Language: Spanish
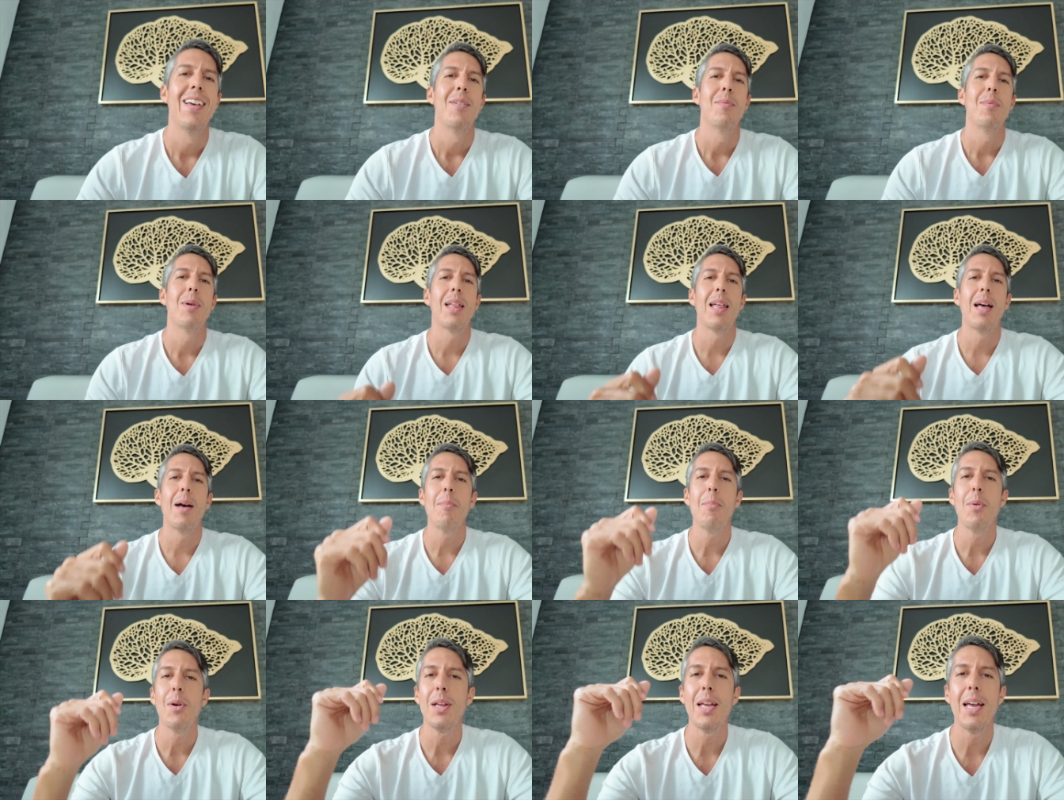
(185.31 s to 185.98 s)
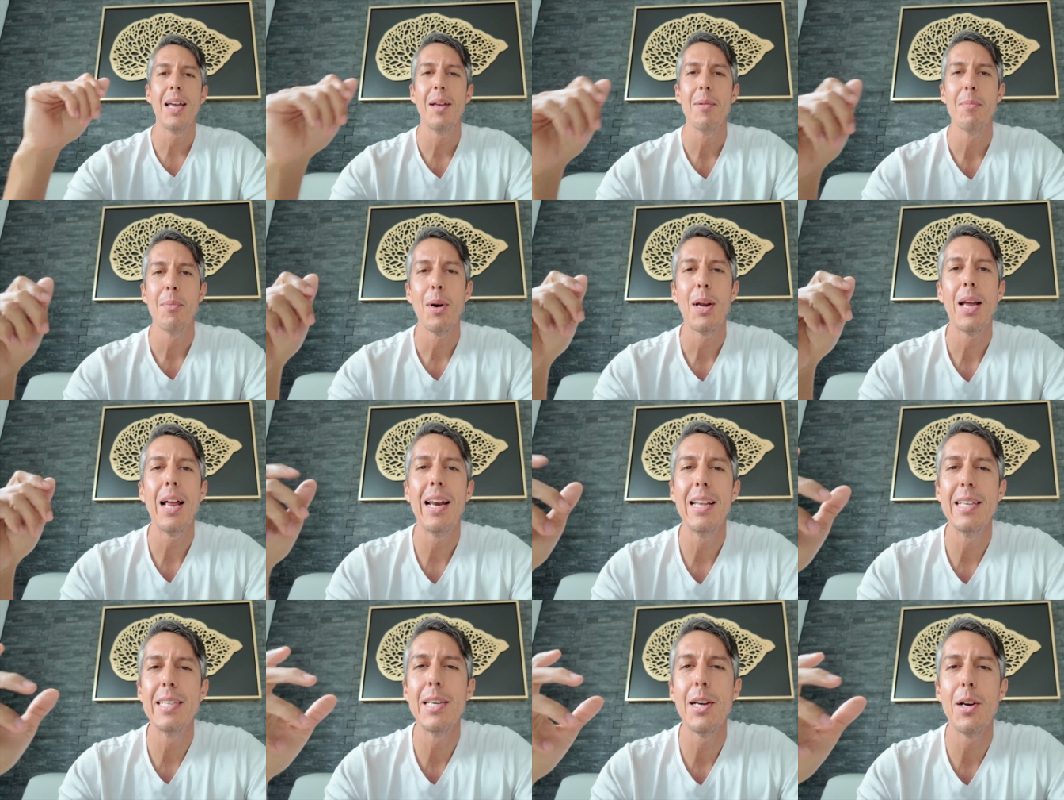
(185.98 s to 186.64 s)
¿Verdad? ¿Por qué? ¿Por
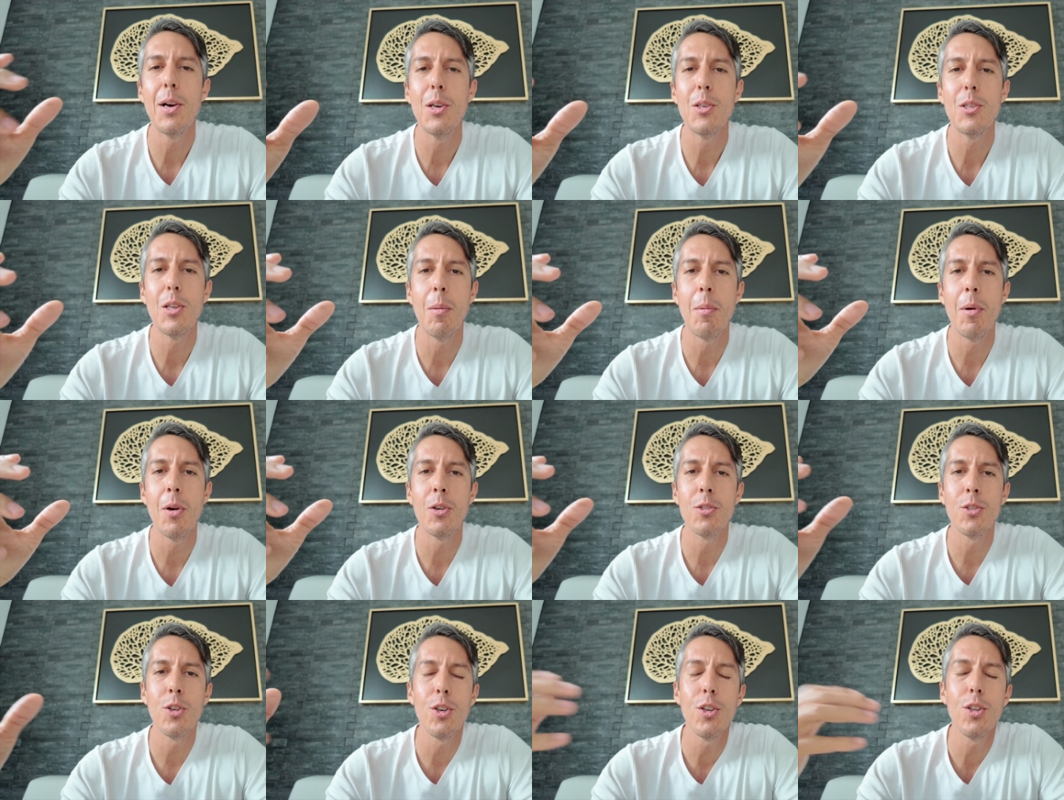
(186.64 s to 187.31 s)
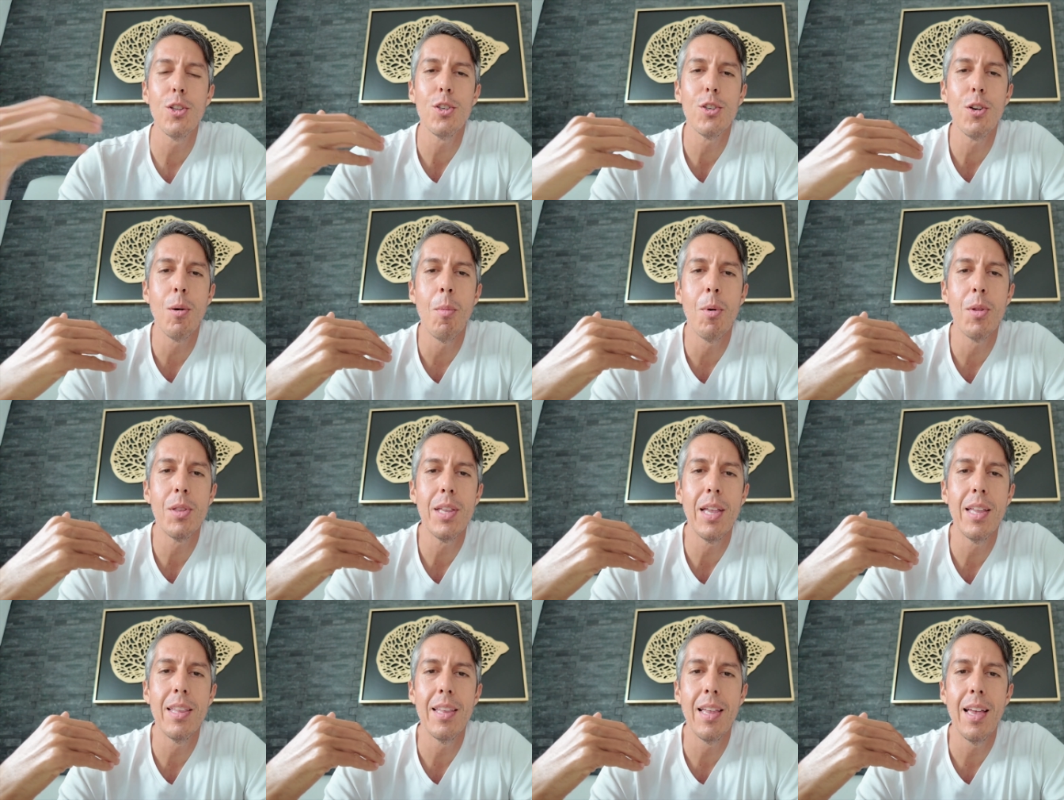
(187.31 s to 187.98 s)
qué les digo esto, amigos? Nosotros como
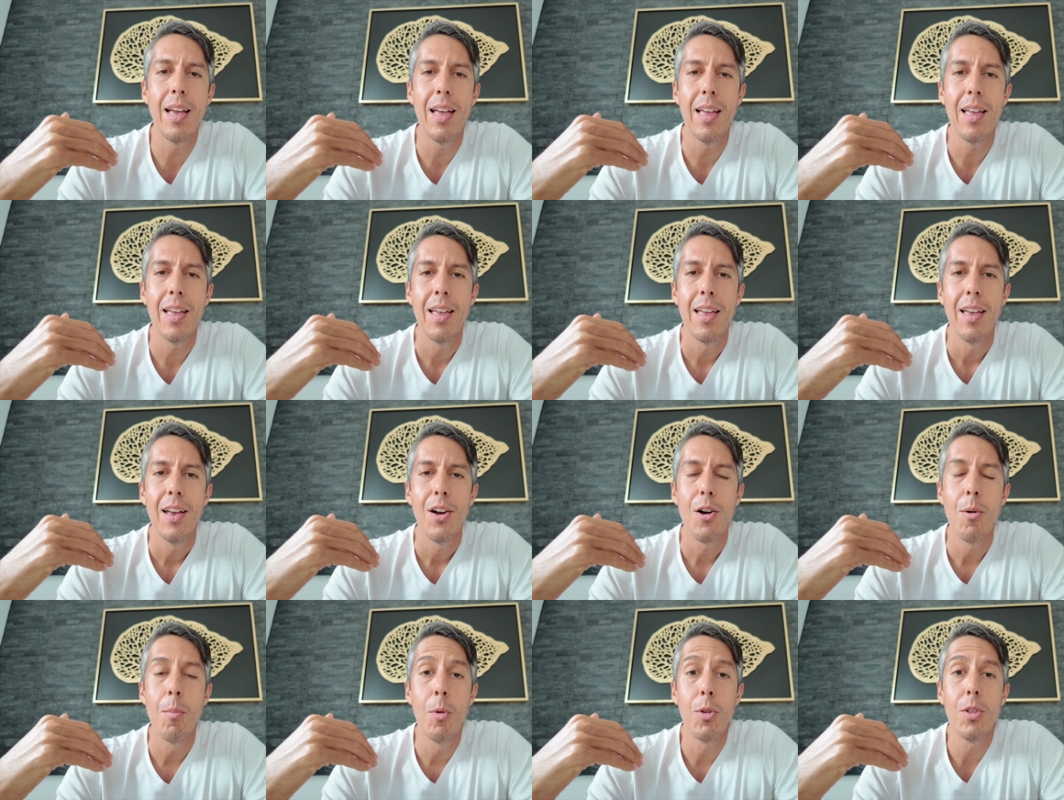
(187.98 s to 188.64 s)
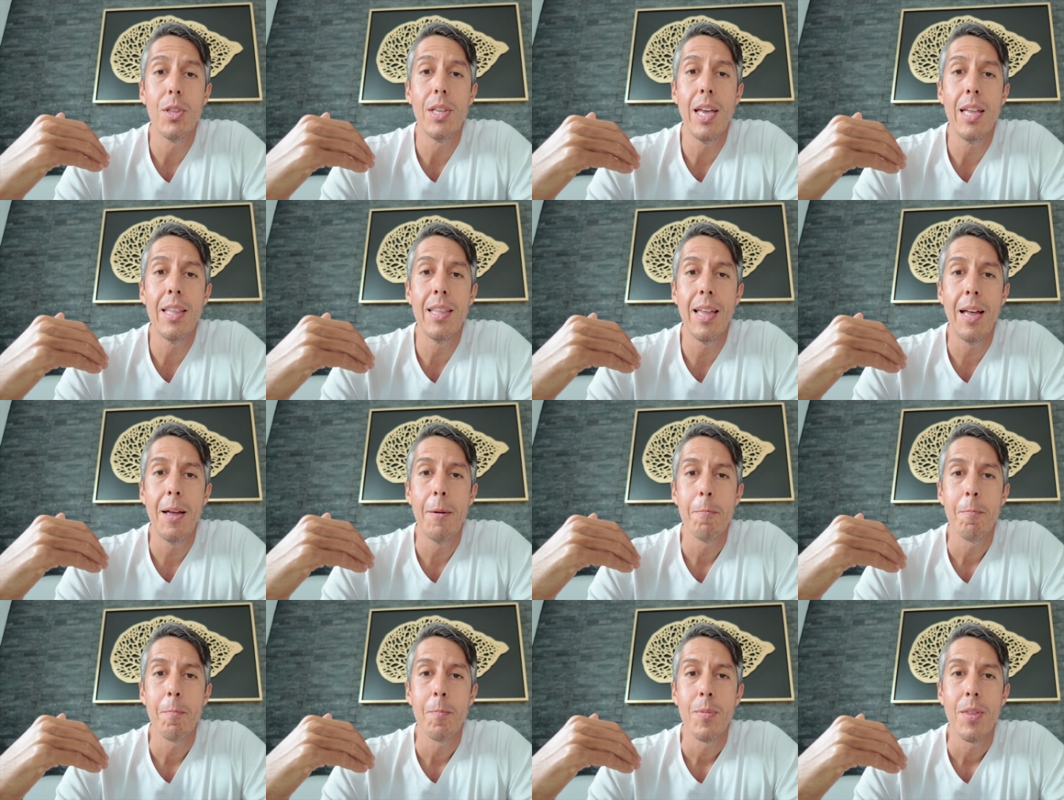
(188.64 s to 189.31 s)
tienda, como
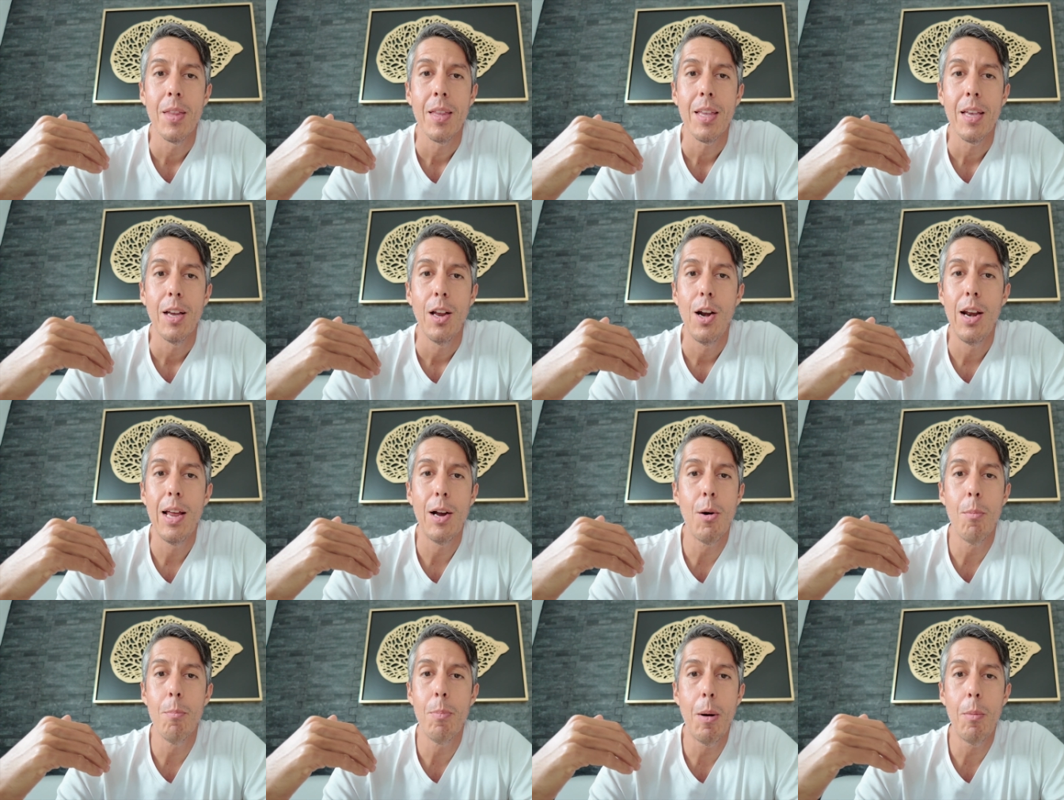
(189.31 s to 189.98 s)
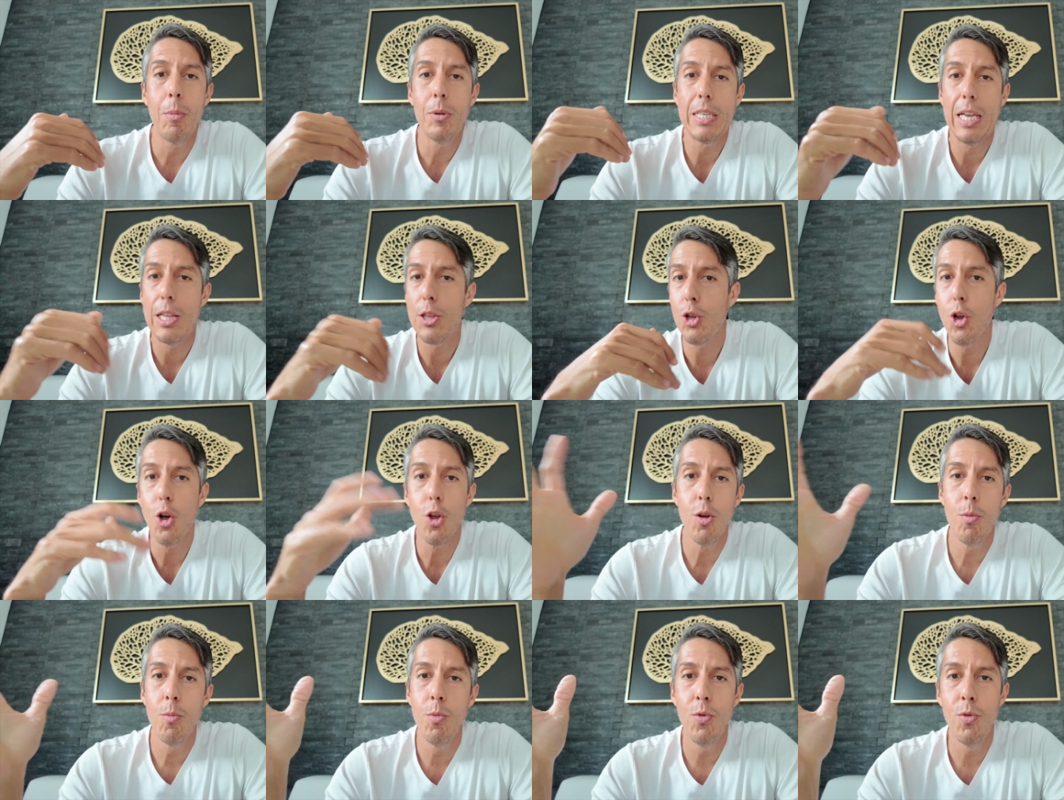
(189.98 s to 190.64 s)
tienda, le compramos a
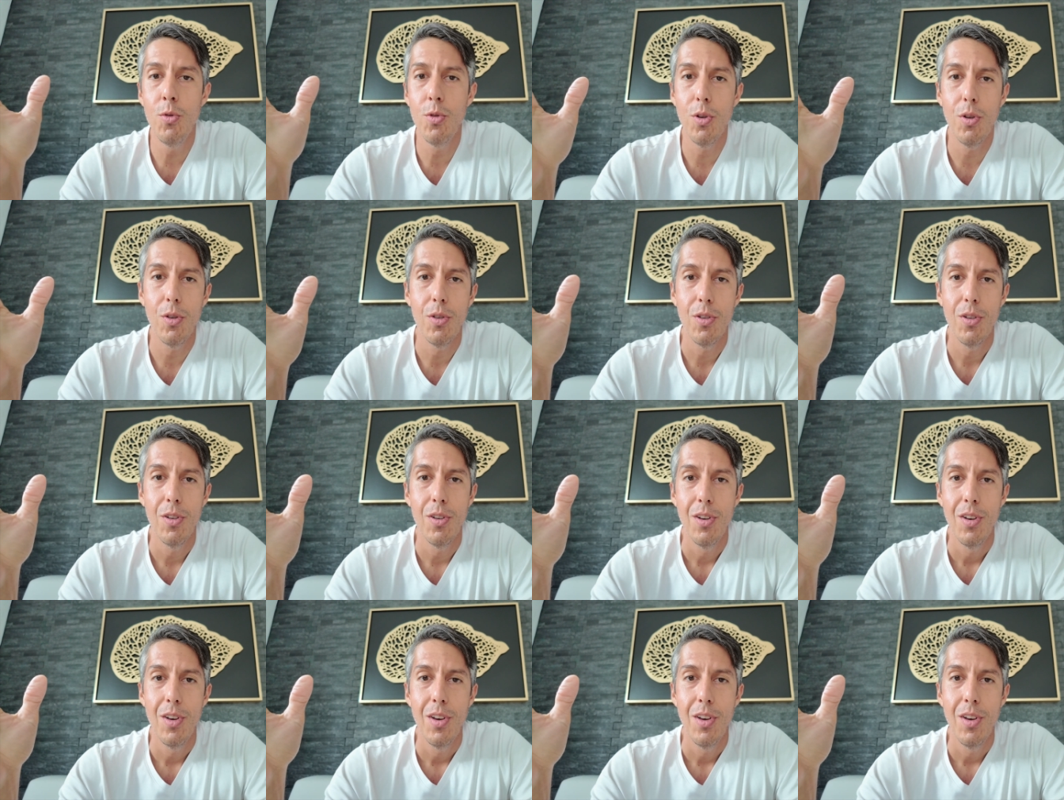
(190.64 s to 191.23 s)
todo mundo.